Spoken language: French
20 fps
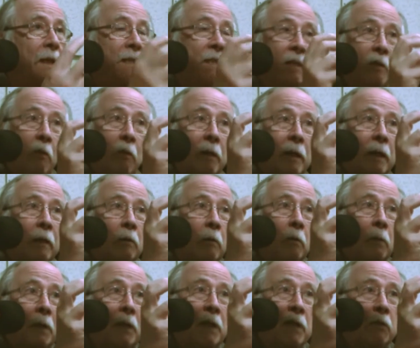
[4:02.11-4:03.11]
et si on
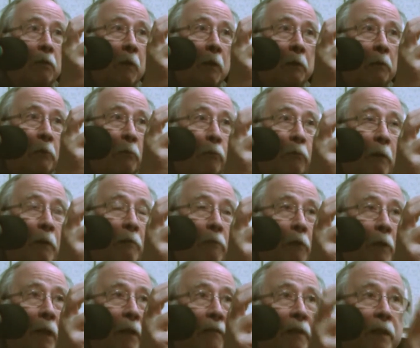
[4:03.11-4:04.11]
raconte l'histoire du point de
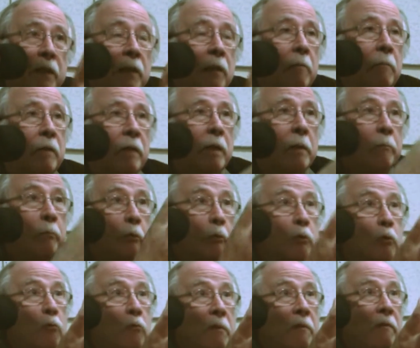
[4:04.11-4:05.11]
vue de la victime qui est
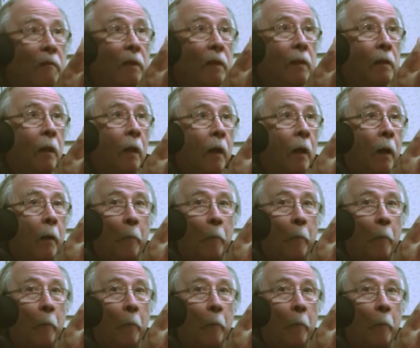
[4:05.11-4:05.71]
poursuivie